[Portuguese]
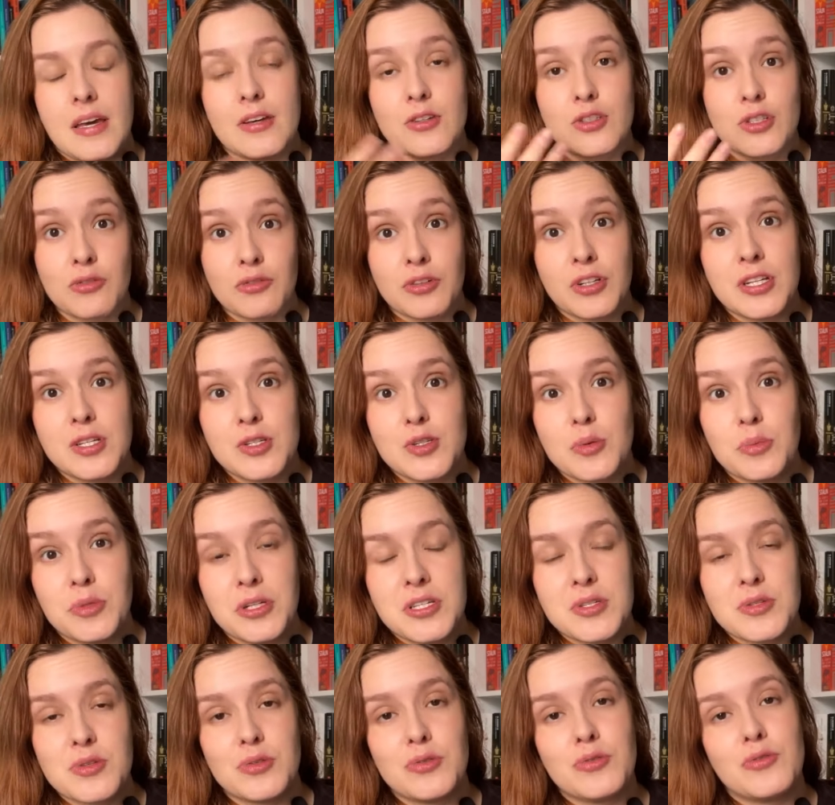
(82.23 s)
Eu já falei sobre
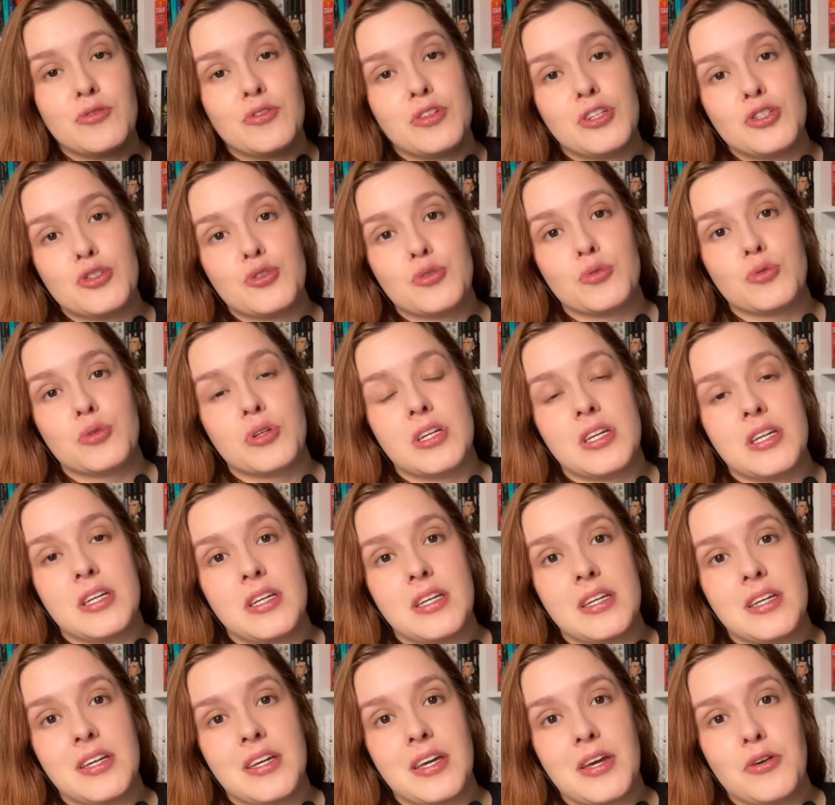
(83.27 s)
isso num vídeo
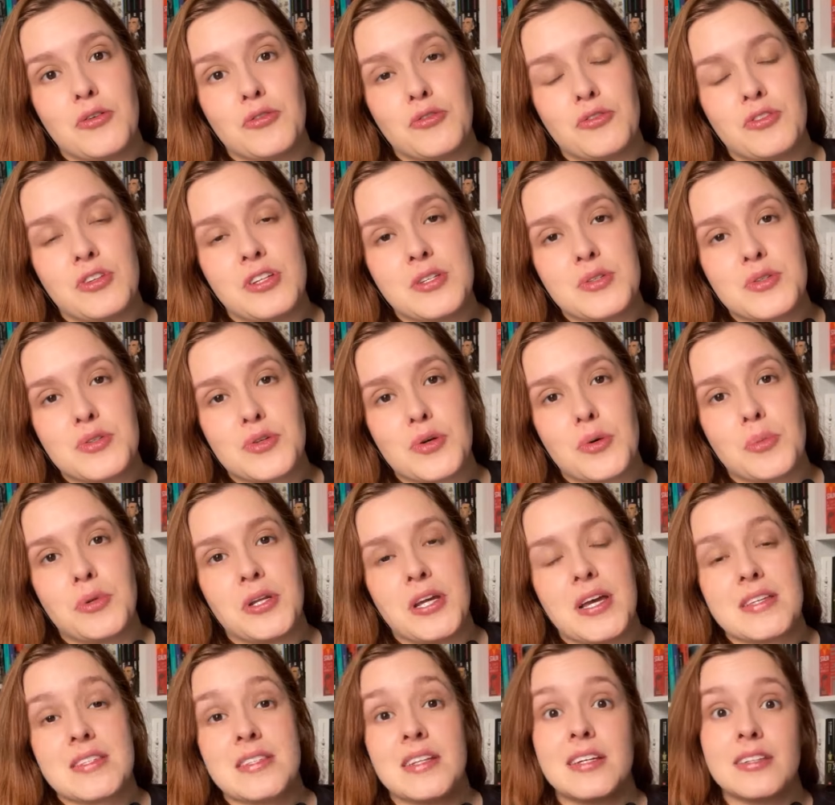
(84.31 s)
que eu fiz sobre
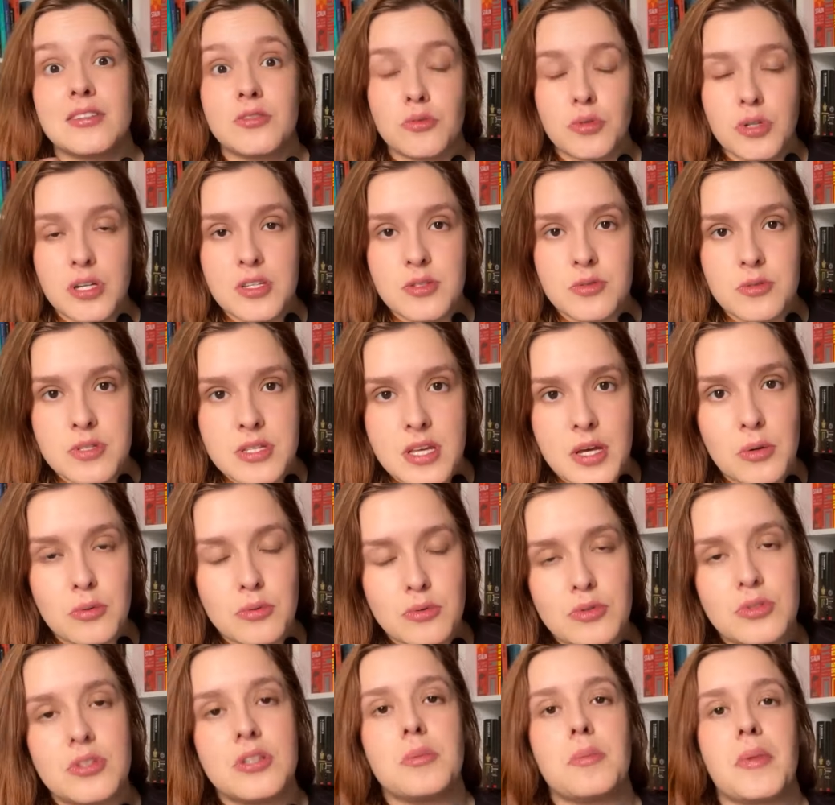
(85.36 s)
as leituras do
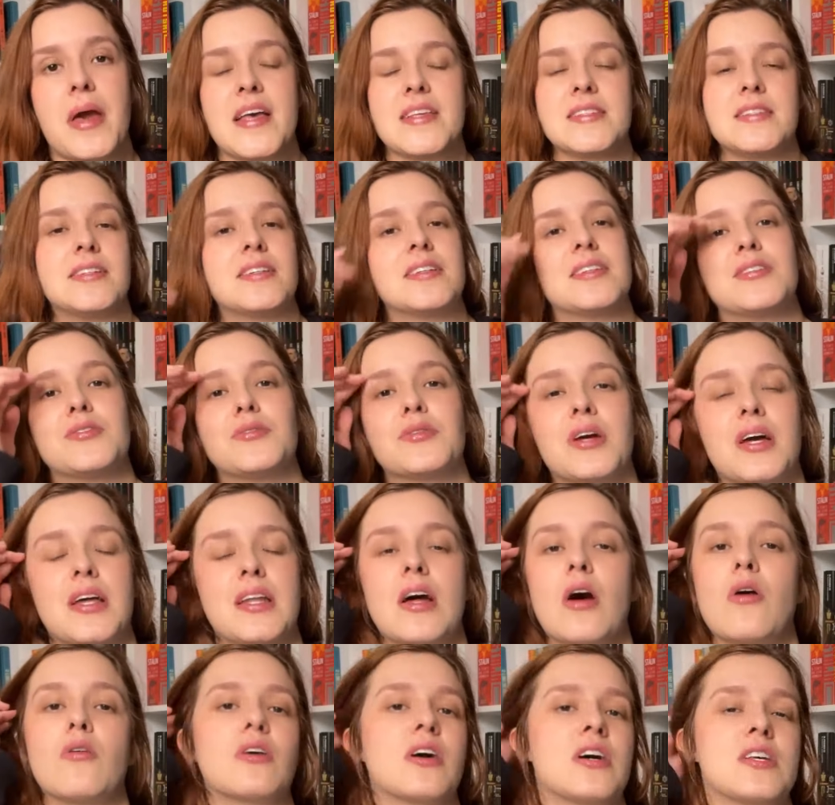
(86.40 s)
segundo trimestre aqui do
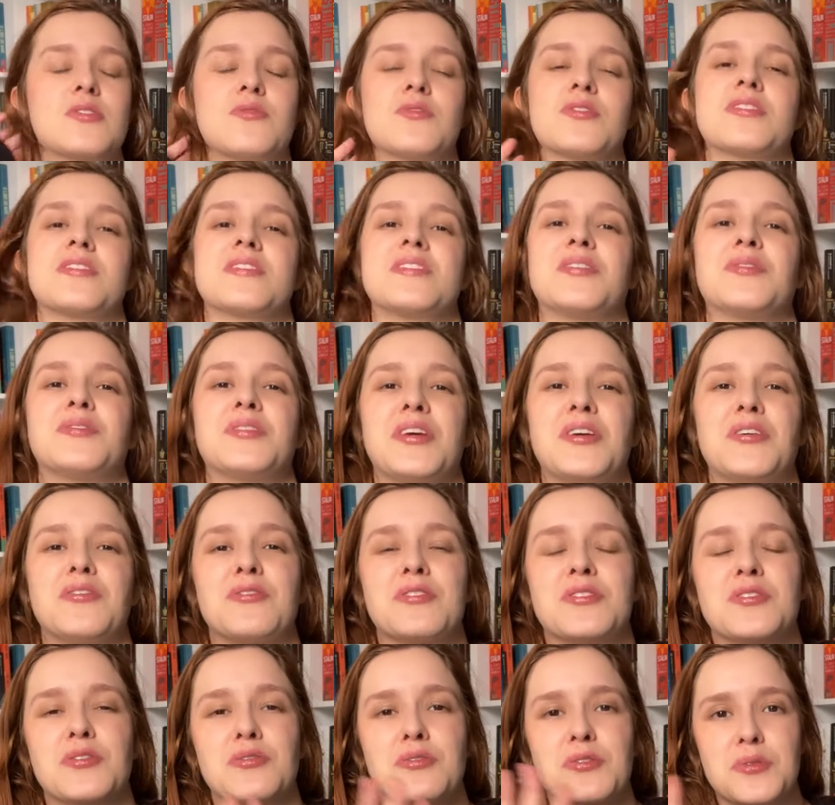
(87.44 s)
canal. Caso vocês não tenham
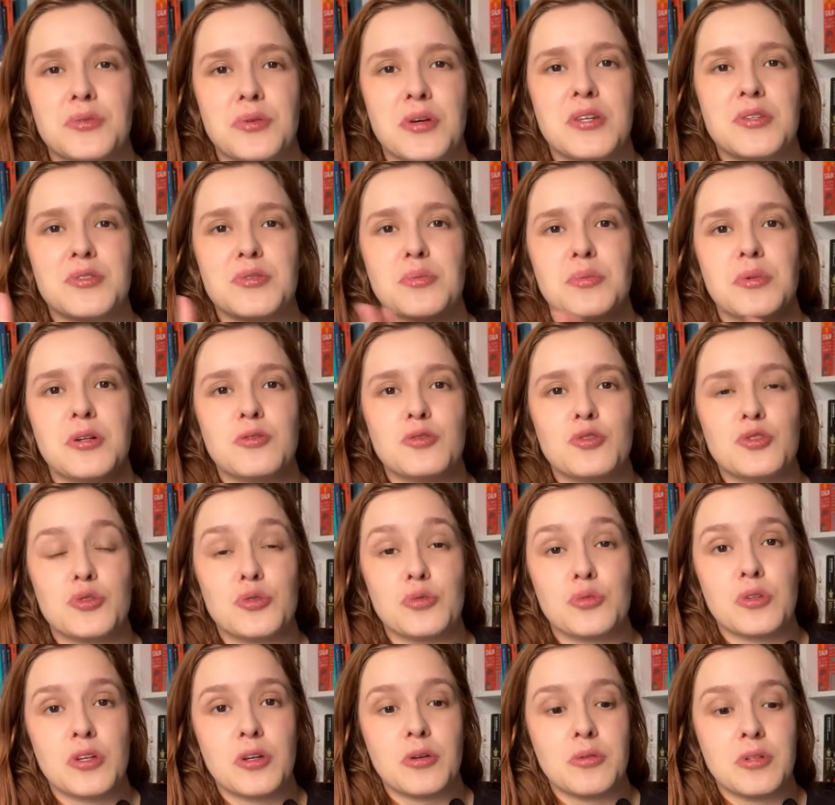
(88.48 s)
visto, eu fiz um resumão de
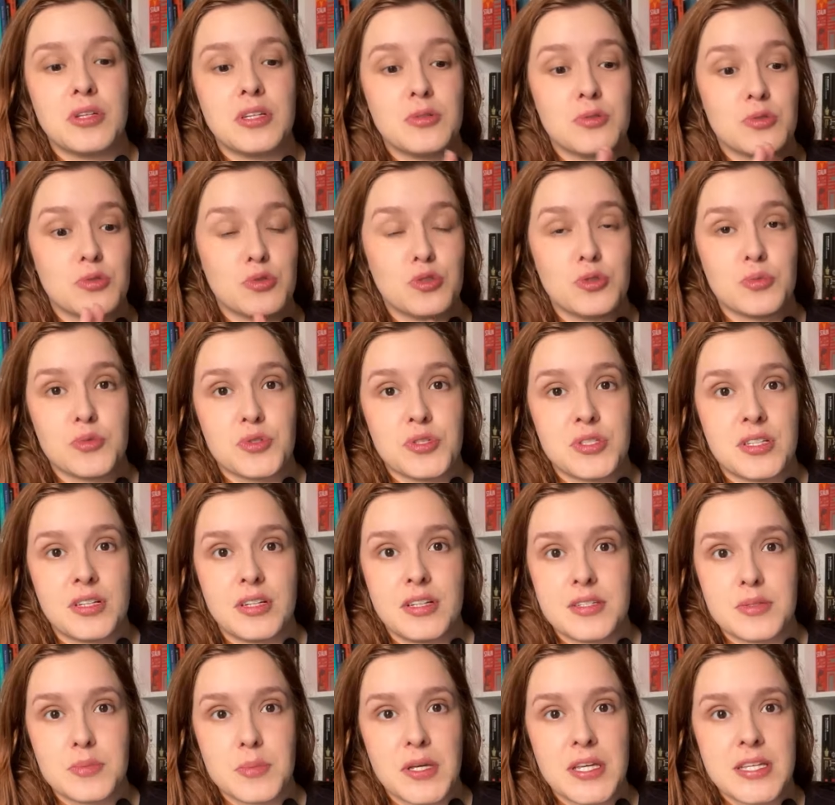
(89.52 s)
tudo que eu li nos últimos
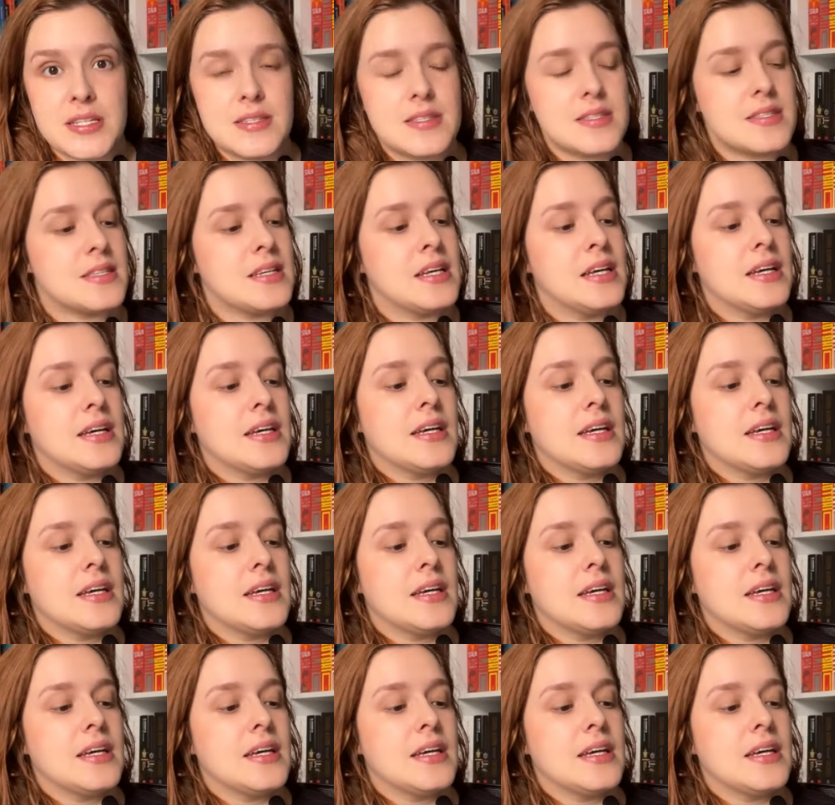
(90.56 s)
três meses.